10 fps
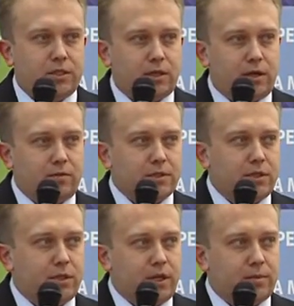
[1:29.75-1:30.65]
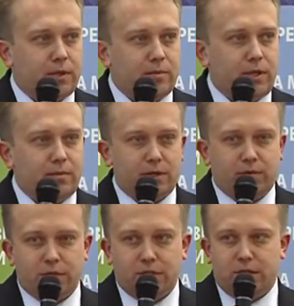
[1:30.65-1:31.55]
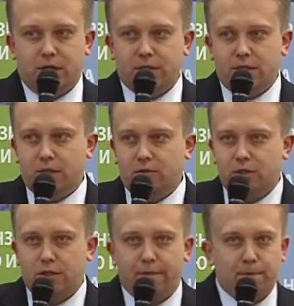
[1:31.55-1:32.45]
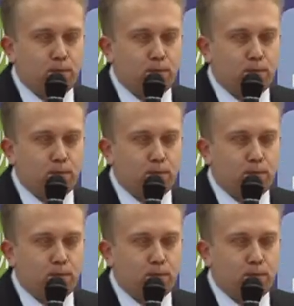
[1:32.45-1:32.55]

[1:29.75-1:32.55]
какая возникает проблема? Возникает следующая.